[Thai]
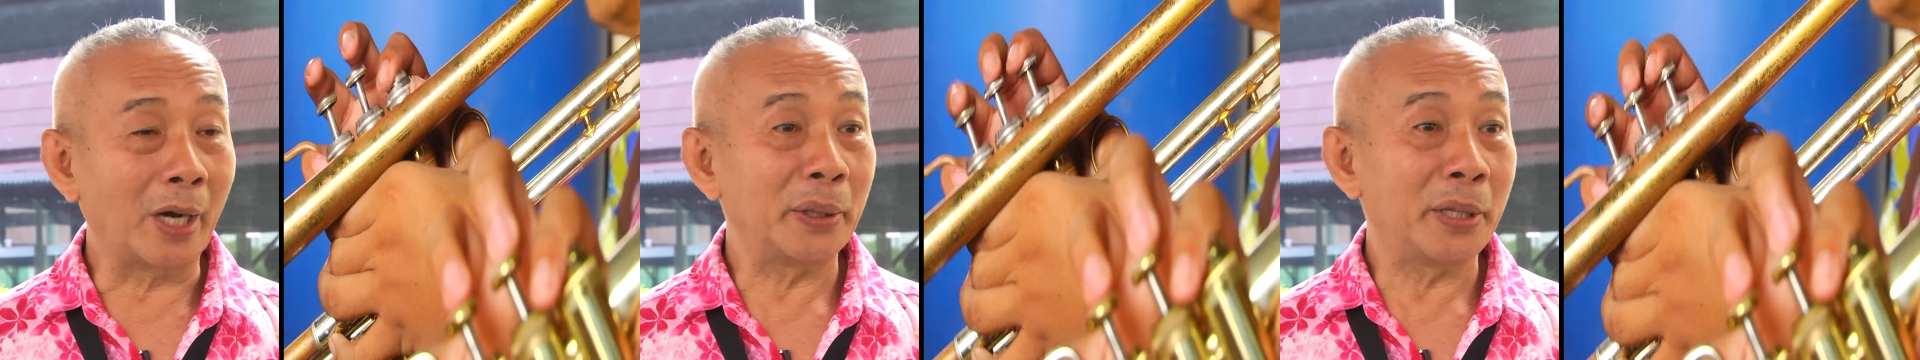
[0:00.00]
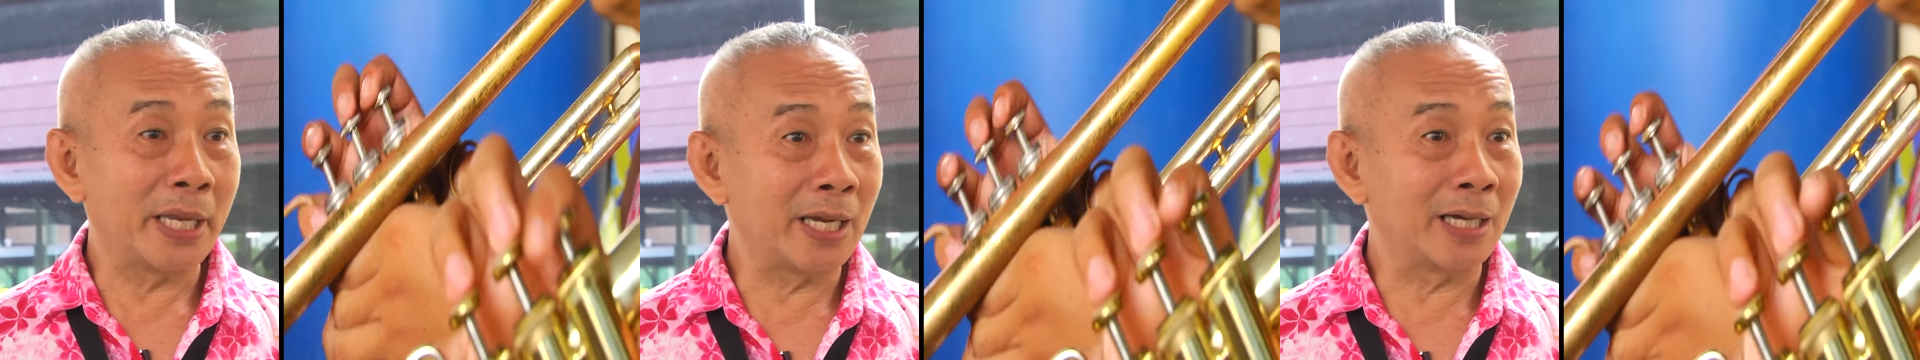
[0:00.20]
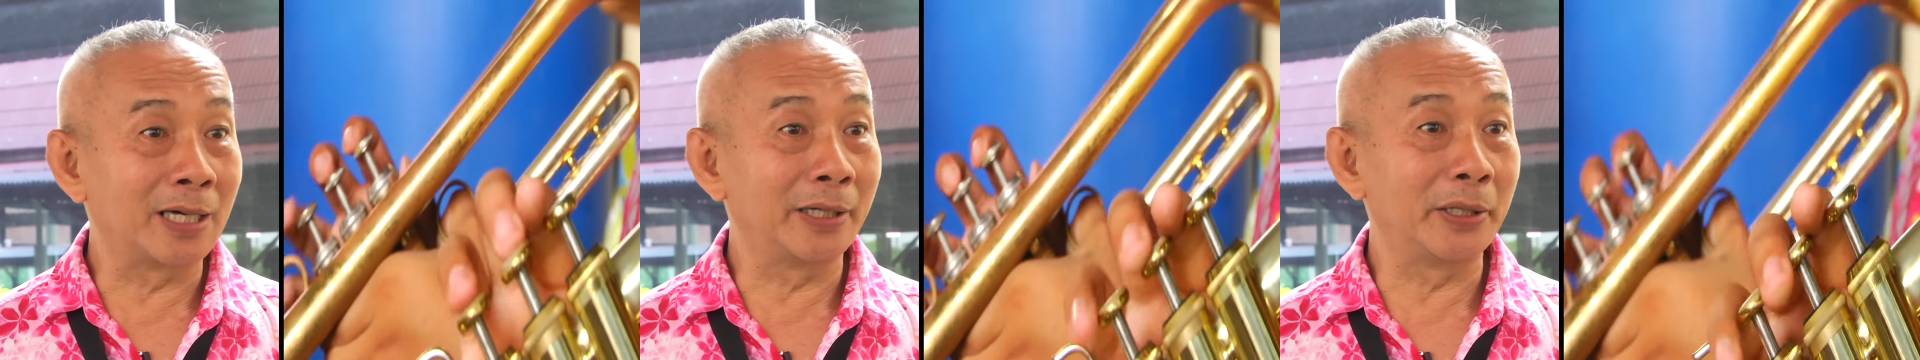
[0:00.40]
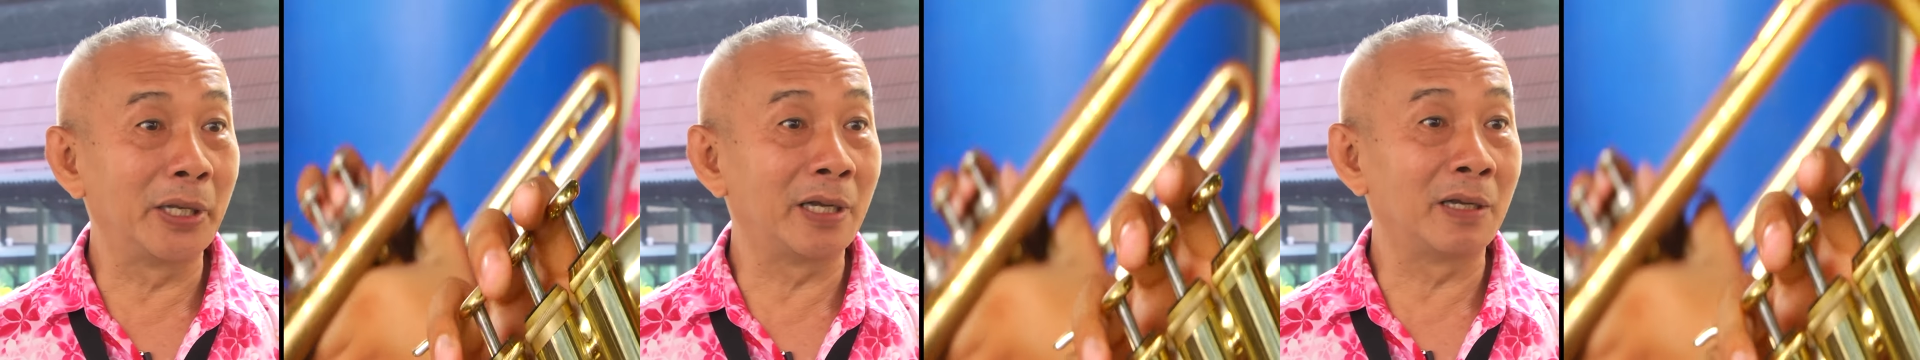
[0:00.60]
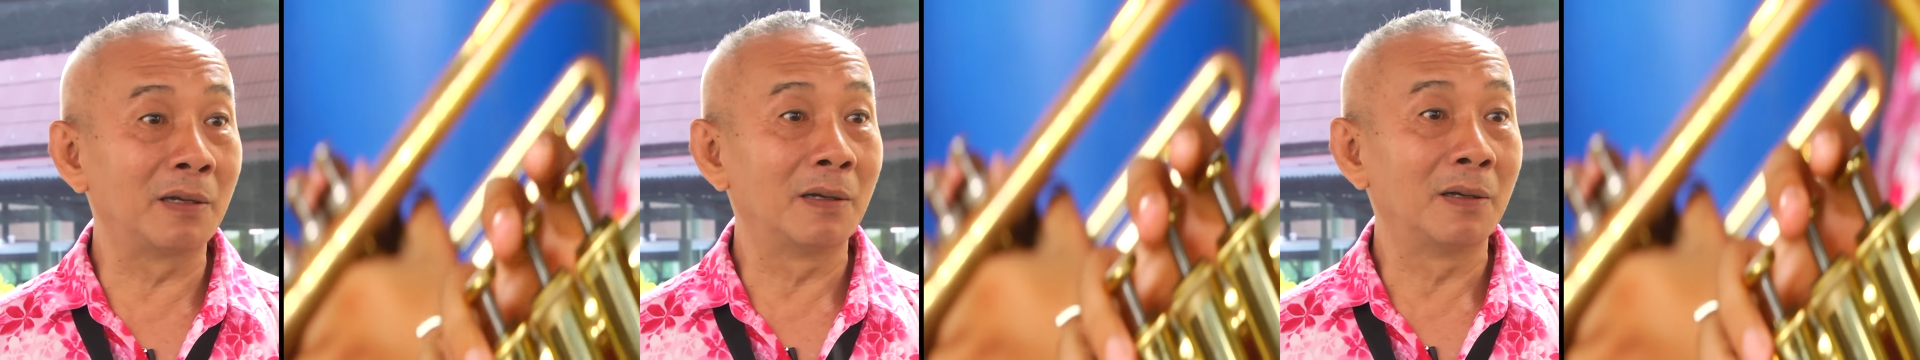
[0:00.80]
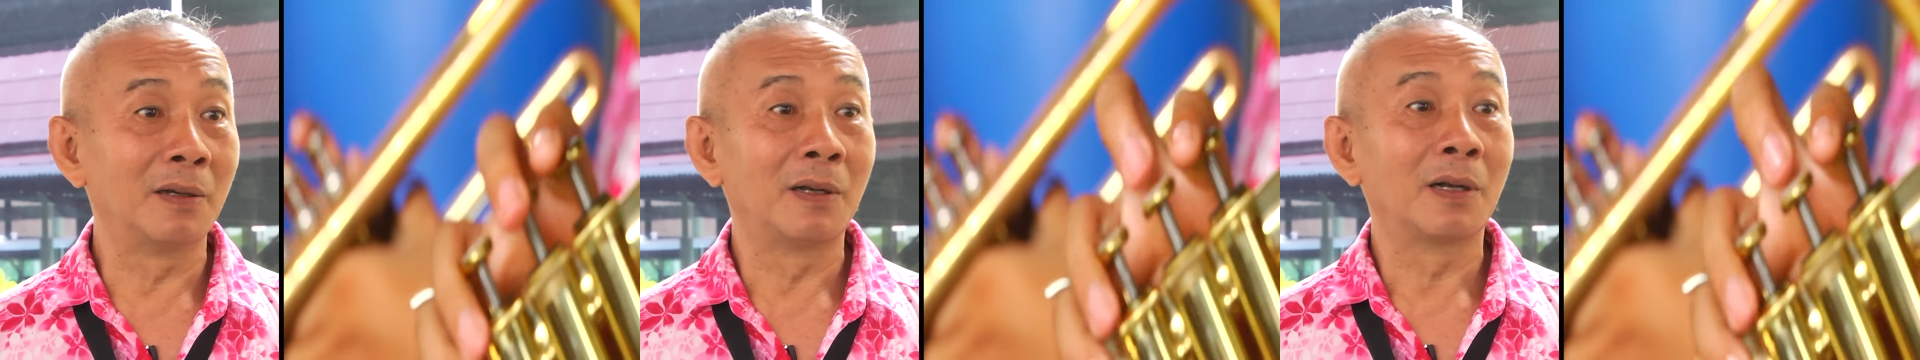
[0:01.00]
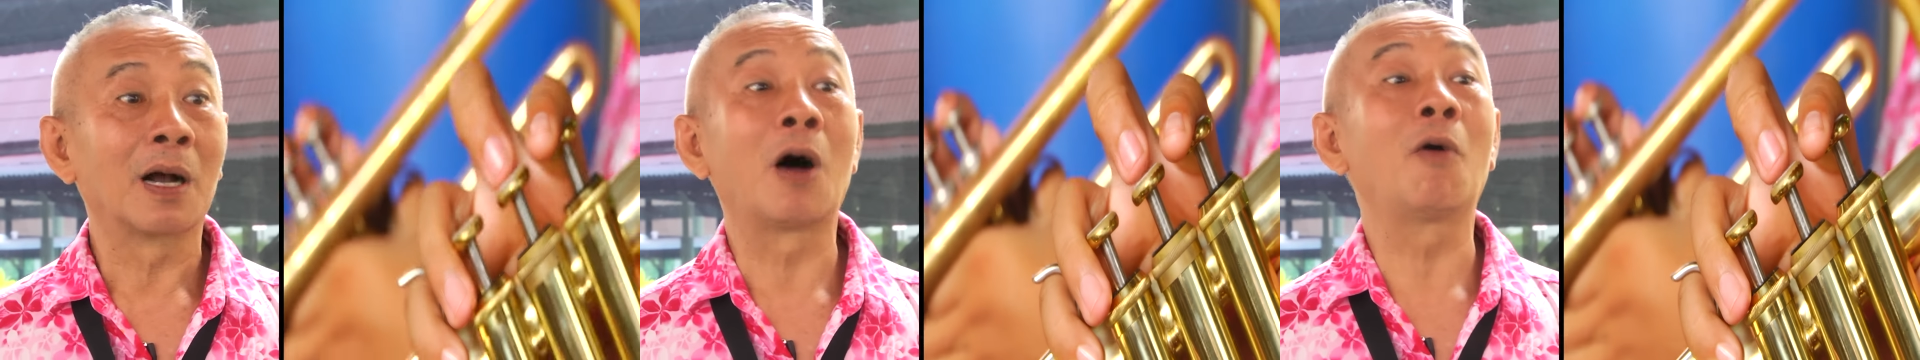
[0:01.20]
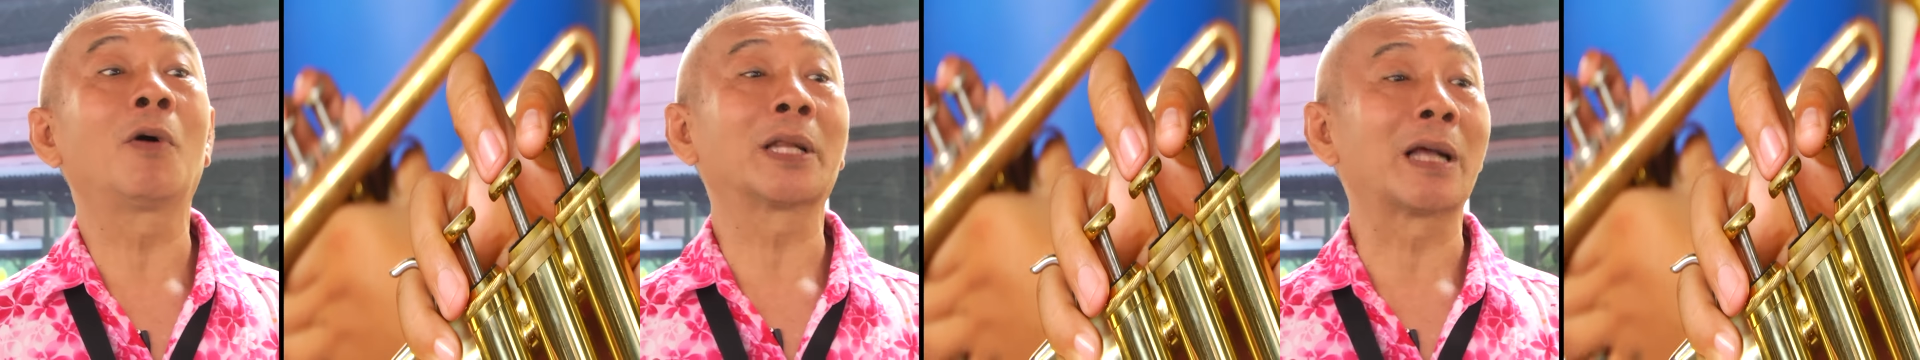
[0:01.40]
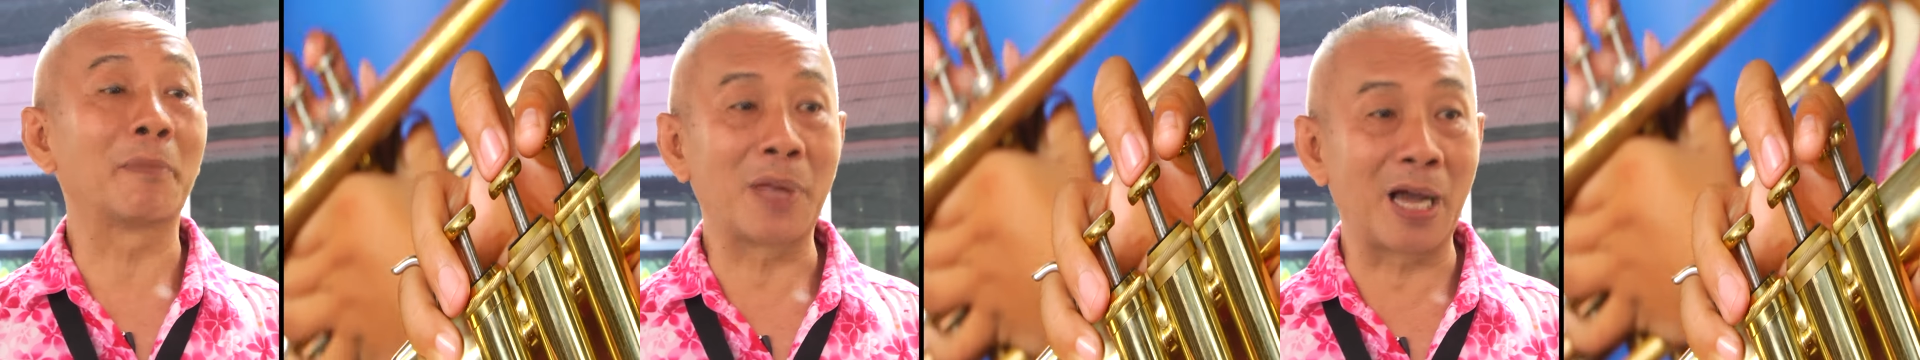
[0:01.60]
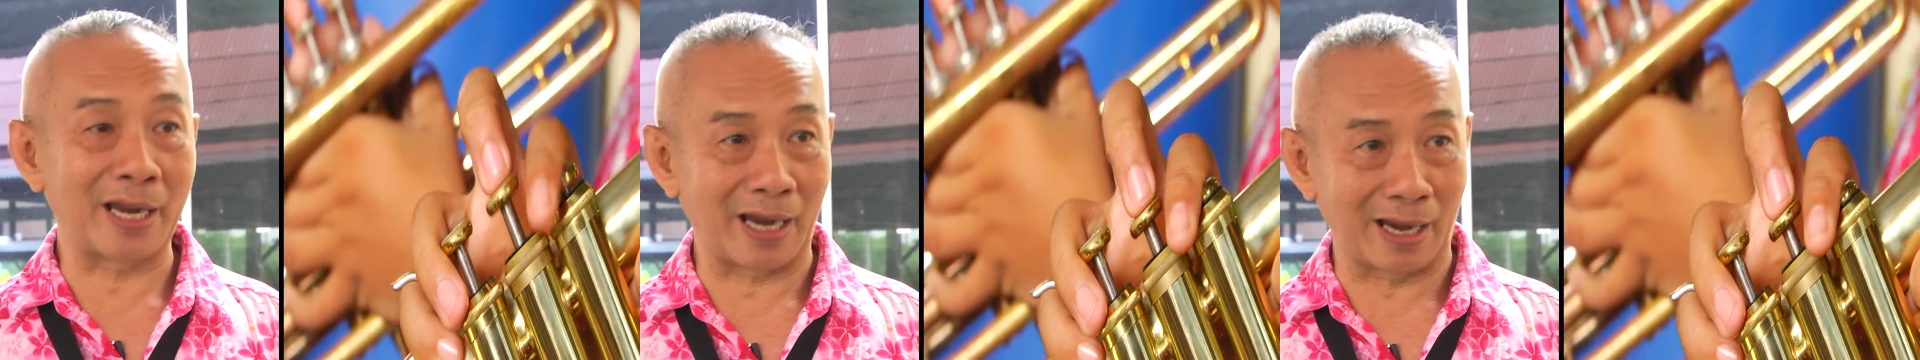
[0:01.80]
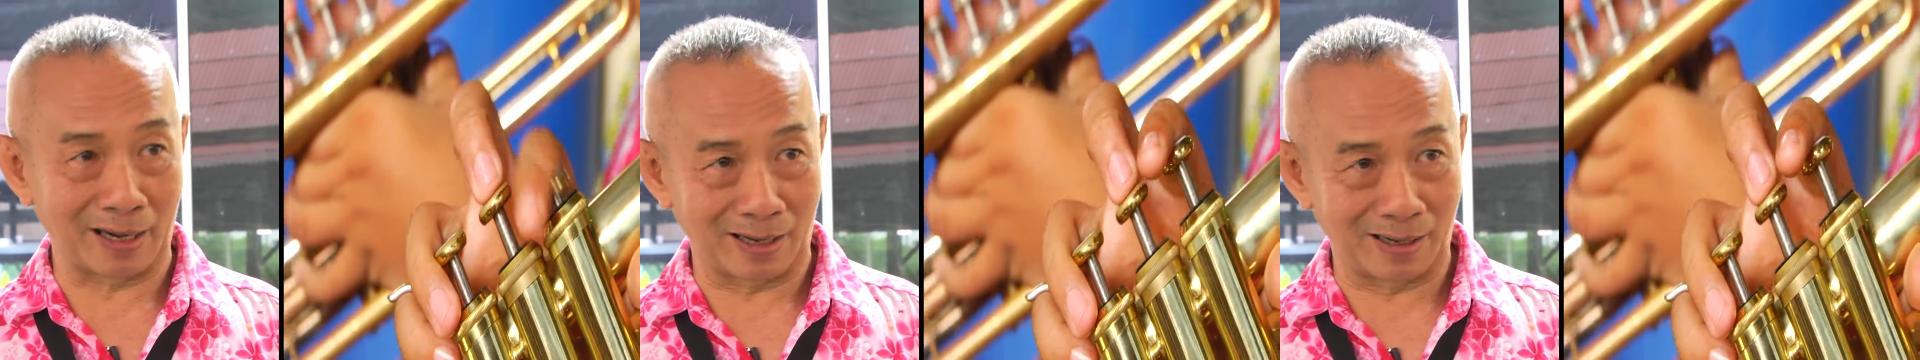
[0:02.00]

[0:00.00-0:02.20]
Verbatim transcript: วันดีคืนดีเขาก็ทำได้เอง